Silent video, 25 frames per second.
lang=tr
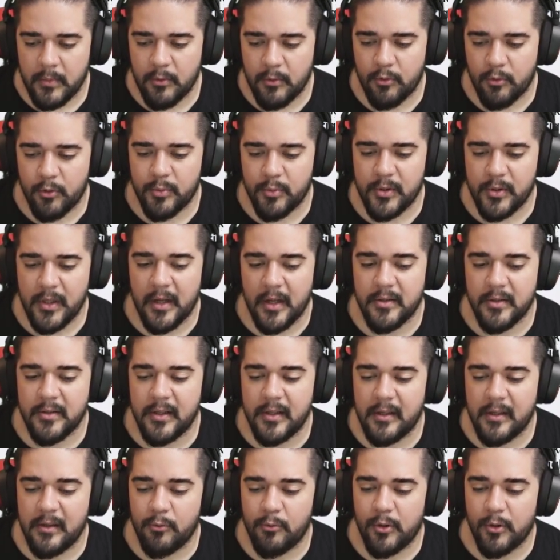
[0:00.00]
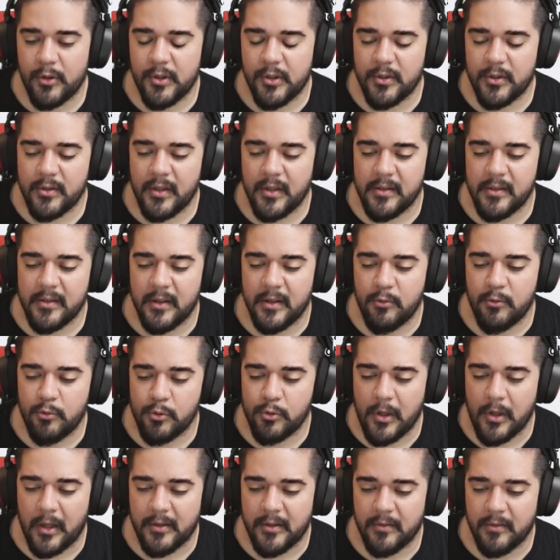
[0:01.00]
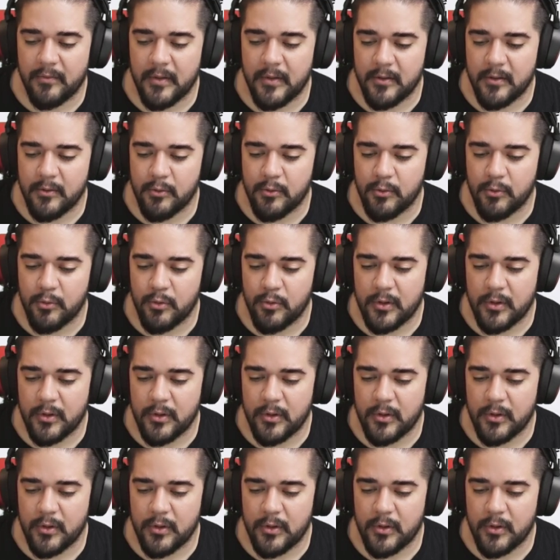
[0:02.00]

Bir grup serseriyle uğraşırsan sana 100 altın veririz diyor.